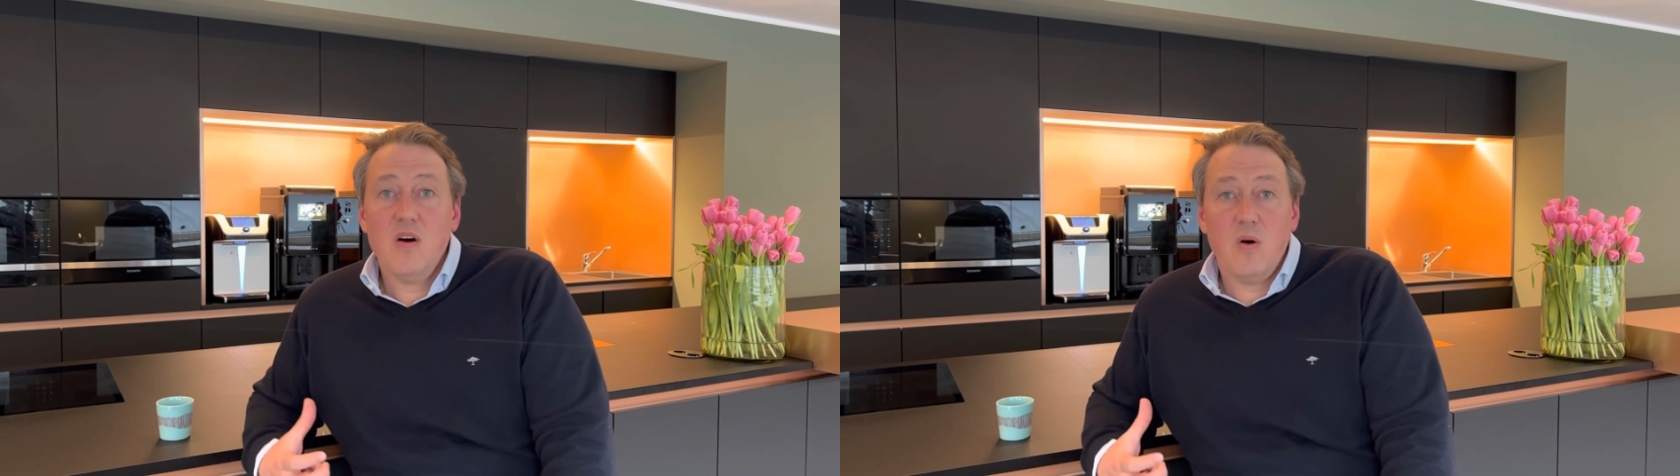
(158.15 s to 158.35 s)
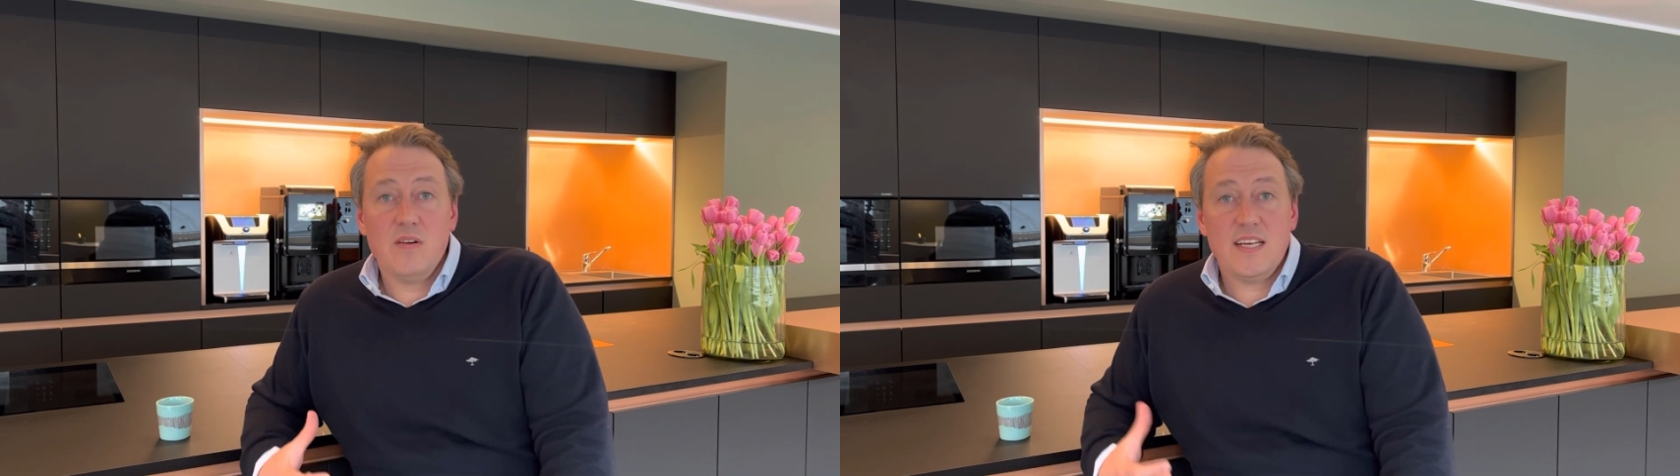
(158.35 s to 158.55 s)

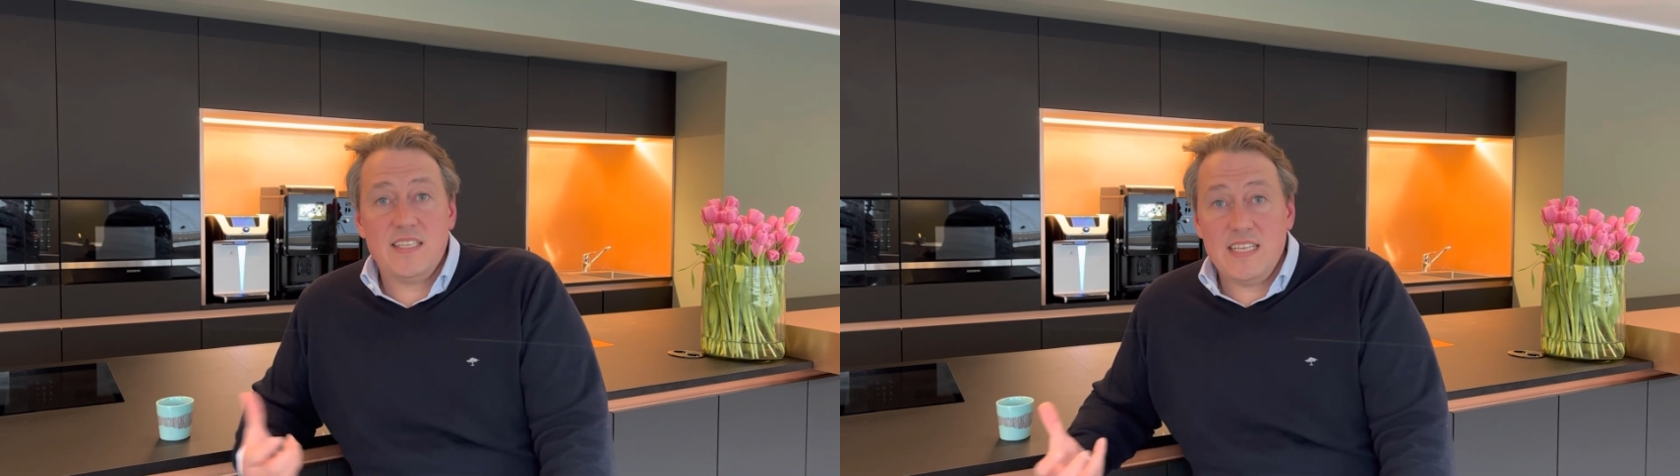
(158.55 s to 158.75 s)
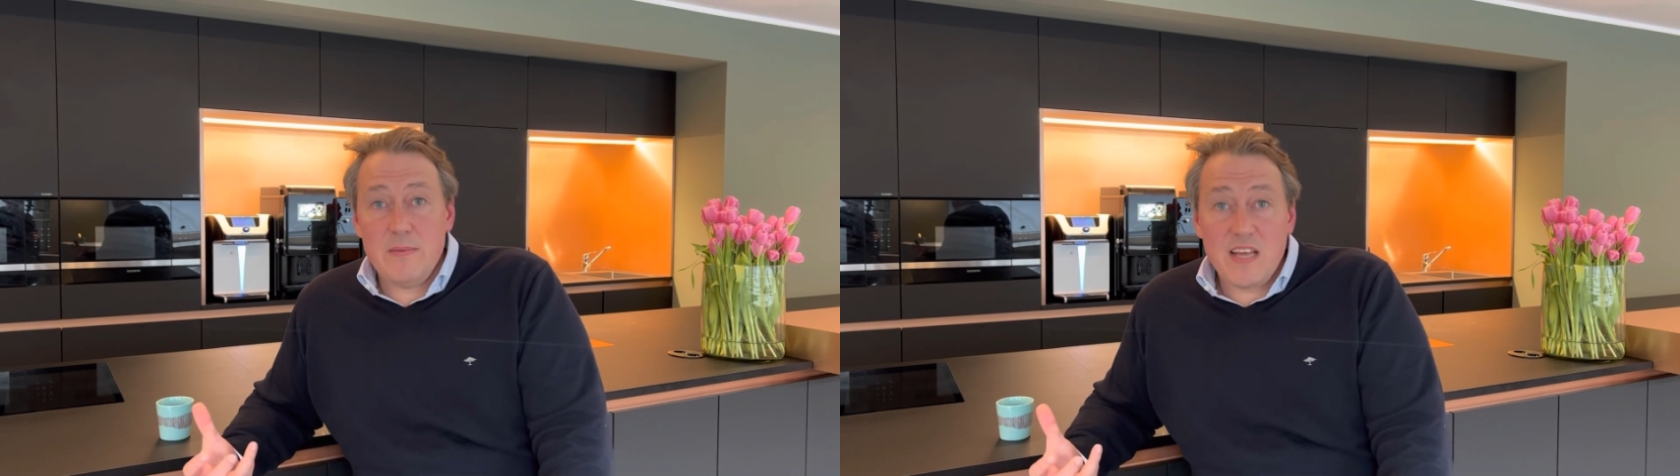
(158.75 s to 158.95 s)
Und das
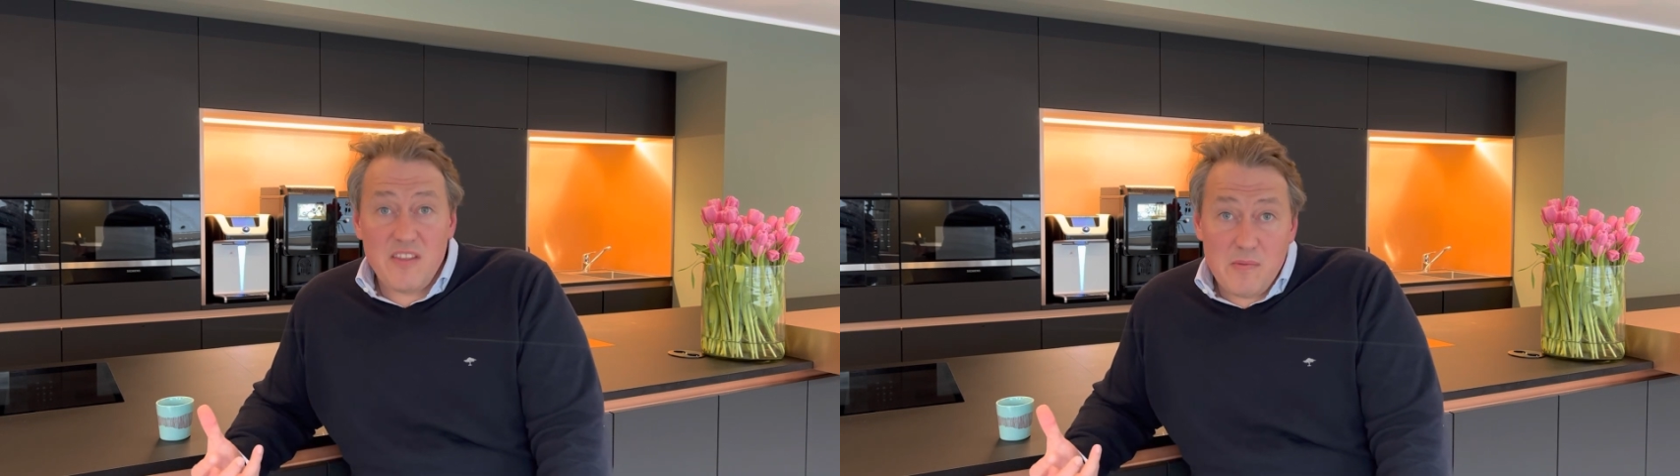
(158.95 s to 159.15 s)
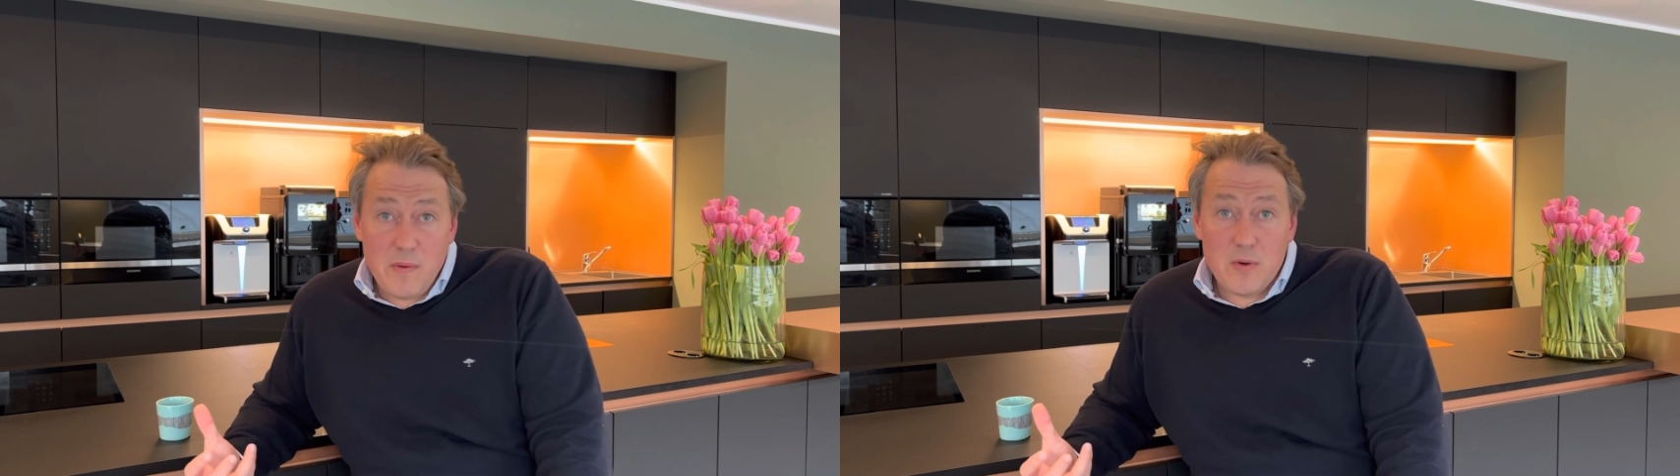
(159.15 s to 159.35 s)
ist eben das,
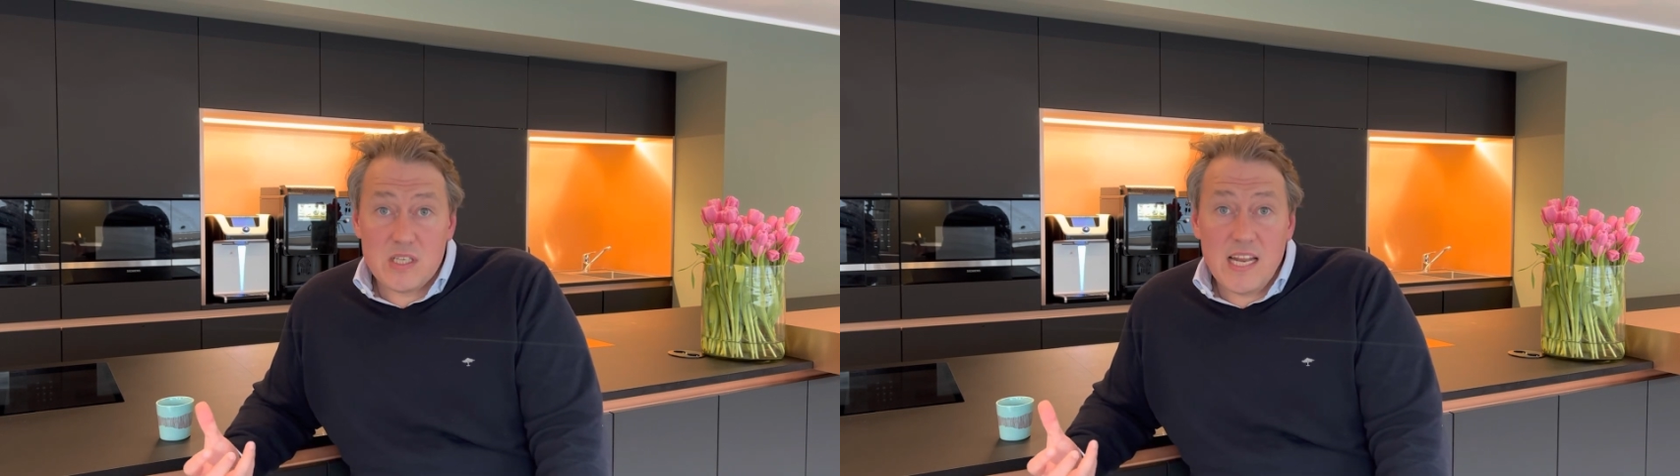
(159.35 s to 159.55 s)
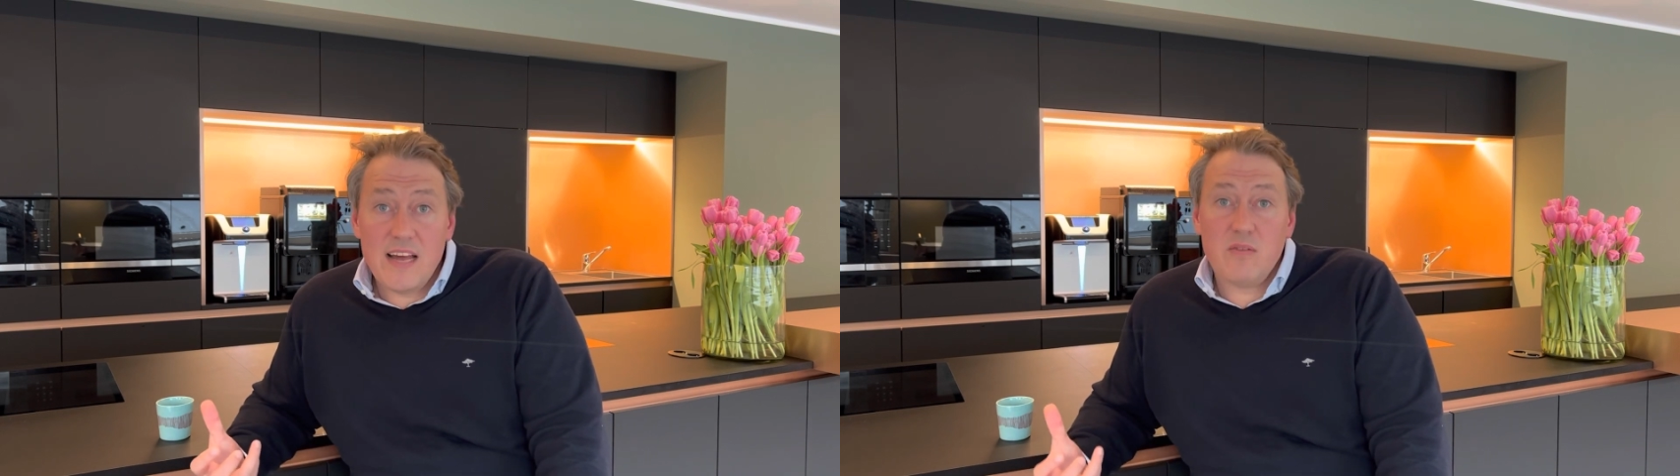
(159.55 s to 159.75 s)
was man bei uns lernt.